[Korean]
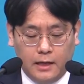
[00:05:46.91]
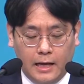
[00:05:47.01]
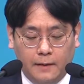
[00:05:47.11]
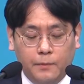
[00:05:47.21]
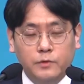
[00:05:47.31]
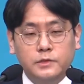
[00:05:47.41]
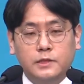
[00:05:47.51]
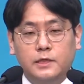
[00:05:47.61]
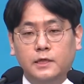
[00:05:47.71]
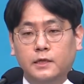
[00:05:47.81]

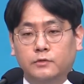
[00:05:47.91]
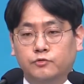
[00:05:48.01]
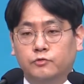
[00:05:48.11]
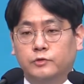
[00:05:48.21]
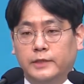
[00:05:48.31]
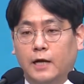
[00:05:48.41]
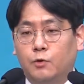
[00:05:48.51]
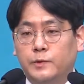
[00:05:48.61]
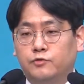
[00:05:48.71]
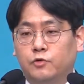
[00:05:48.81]
아버지가 죽은
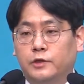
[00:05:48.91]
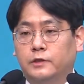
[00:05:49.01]
야곱이 죽었기